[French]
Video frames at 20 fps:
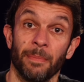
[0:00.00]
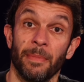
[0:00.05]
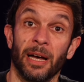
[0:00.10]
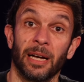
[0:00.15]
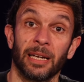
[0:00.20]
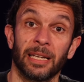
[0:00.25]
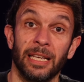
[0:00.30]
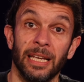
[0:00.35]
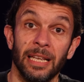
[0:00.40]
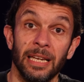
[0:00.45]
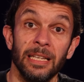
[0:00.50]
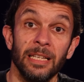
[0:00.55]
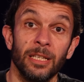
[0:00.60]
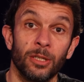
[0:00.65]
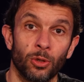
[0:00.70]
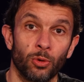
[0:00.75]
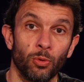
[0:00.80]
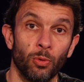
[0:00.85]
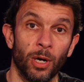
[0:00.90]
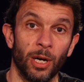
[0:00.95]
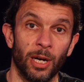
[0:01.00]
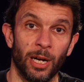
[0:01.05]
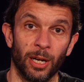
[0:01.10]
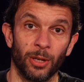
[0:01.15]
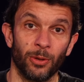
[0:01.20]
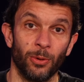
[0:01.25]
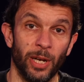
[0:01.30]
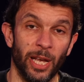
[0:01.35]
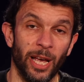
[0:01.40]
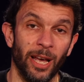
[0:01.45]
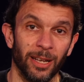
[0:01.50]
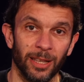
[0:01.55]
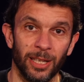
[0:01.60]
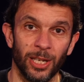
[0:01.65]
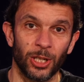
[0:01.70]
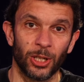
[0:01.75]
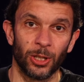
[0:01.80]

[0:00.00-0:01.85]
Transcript: marquer l'histoire de l'ère des